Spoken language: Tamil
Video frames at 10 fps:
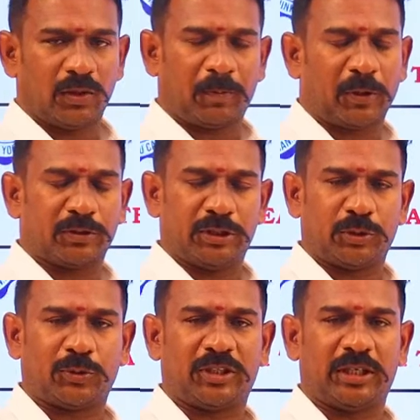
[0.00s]
ஒரு பகுதி
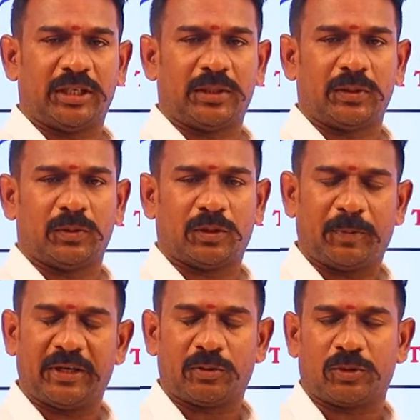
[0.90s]
தொகுதி
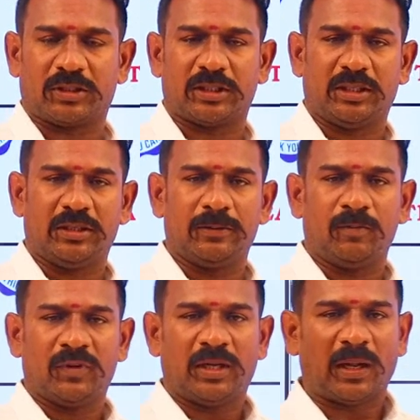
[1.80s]
ஒரு பின்னம் கொடுத்து
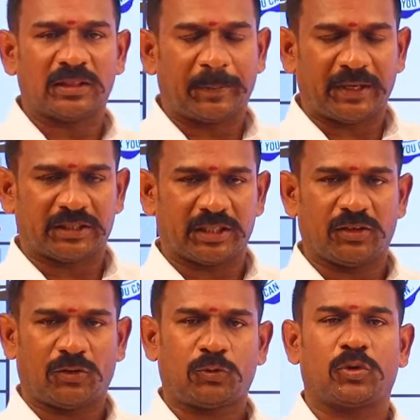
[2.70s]
இந்த பின்னத்தை
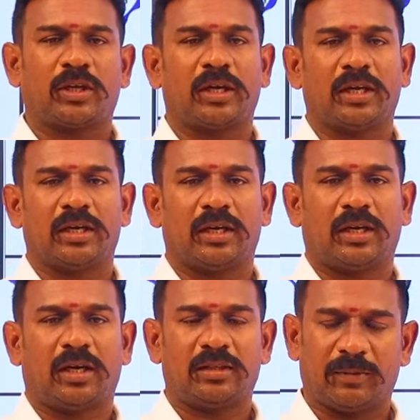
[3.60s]
சுருக்குக
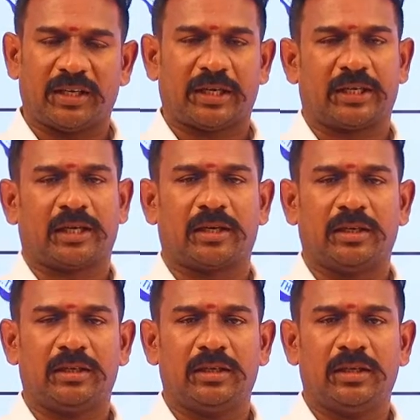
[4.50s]
அந்த மாதிரி கேட்டாங்கன்னா
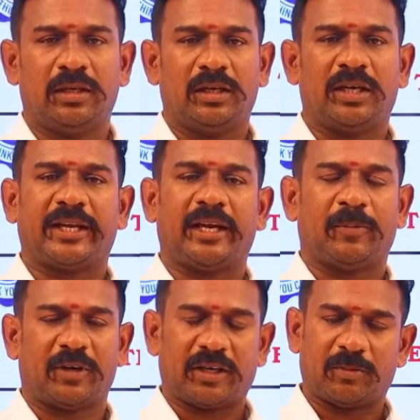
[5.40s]
நீங்கள் என்ன
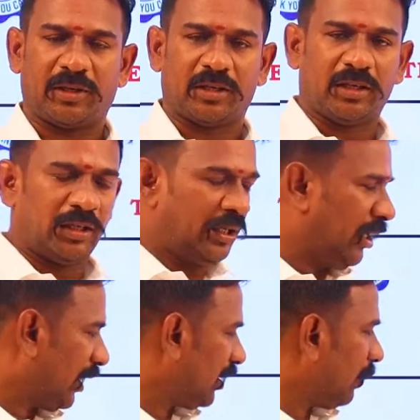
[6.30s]
பண்ணுறீங்க அப்படின்னா
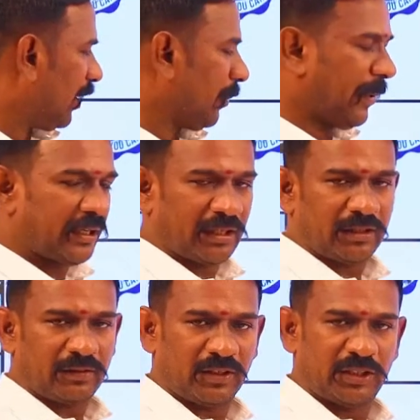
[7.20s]
இந்த மாதிரி
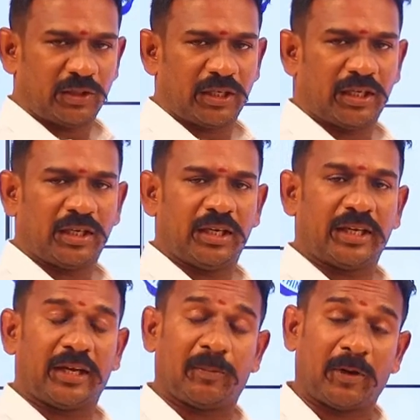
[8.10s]
பேட்டர்ன் வந்தோடனே
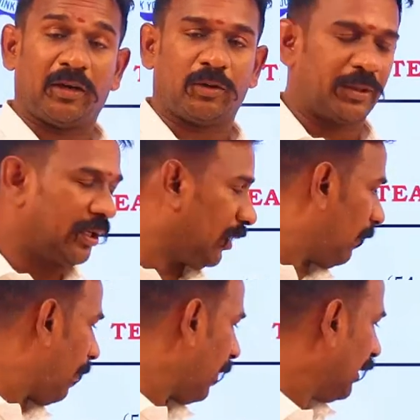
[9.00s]
நீங்கள் என்ன பண்ணணும் அப்படின்னா
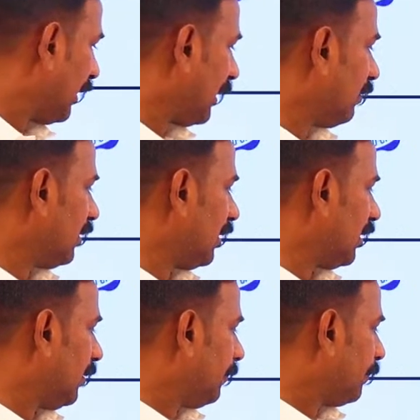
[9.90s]
இதை வந்து
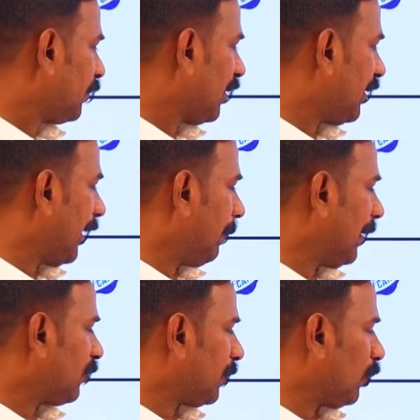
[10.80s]
ஏ
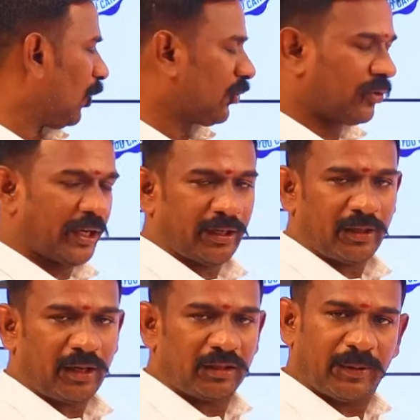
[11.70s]
ப்ளஸ் பி ஹோல் ஸ்கொயர்
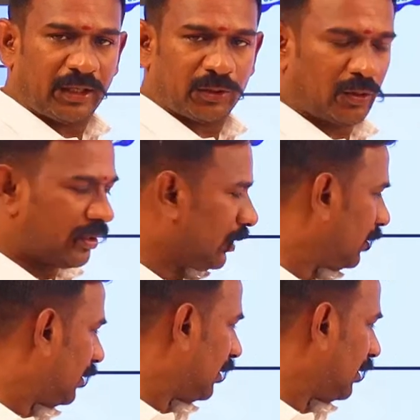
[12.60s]
அந்த மாதிரி எடுத்துக்கோங்க
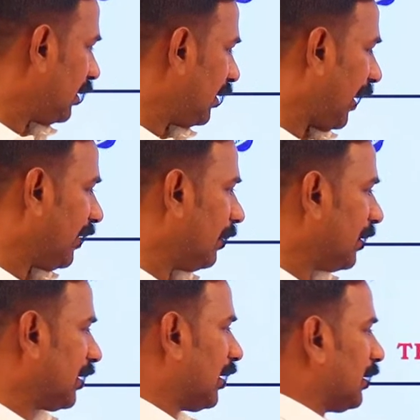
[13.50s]
ஏ தான்
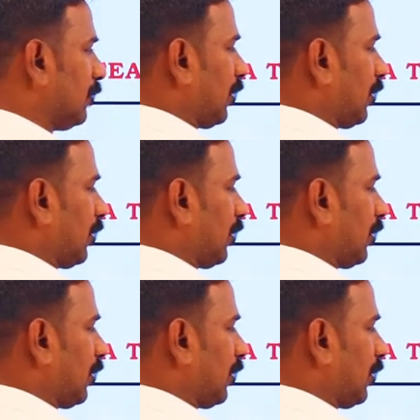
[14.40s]
ஐம்பத்தி நாலு